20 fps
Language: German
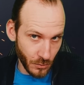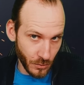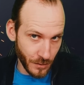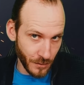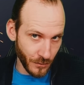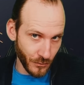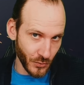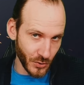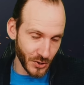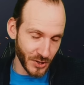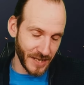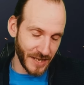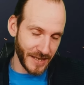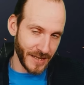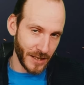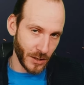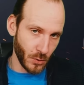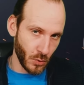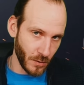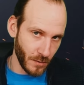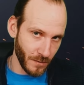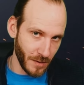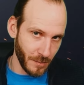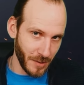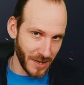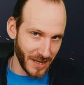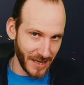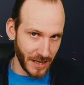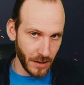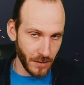Und von daher gucken wir
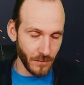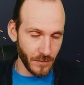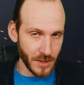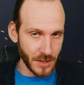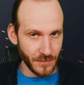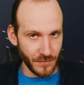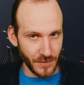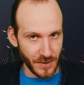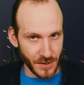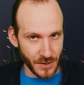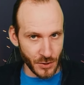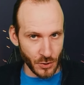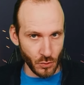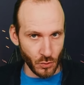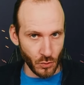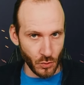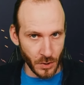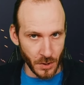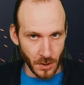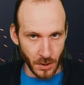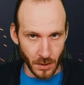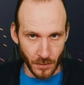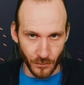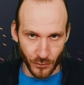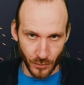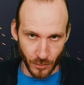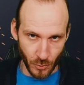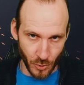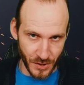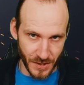mal rein, was Version
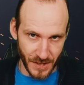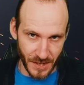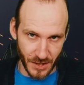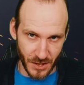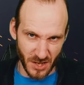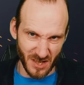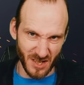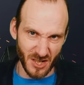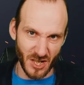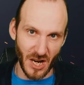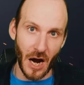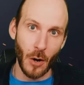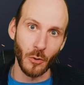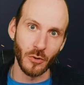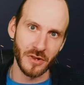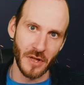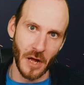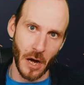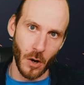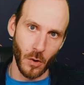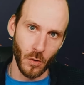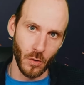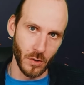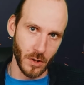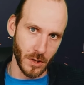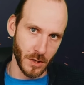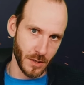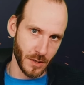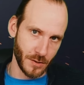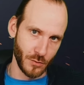65 out
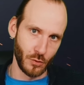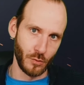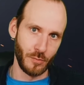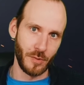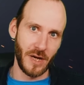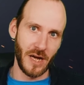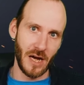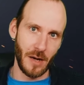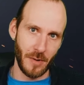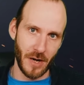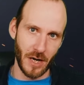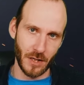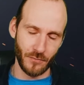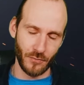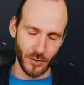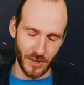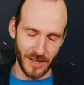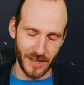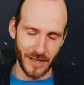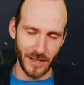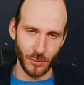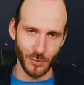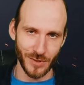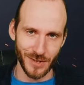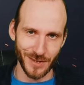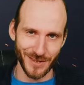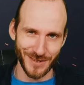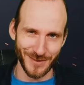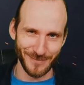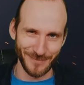now äh, so beherbergt. Von daher
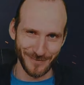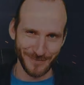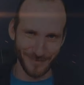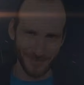los jetzt.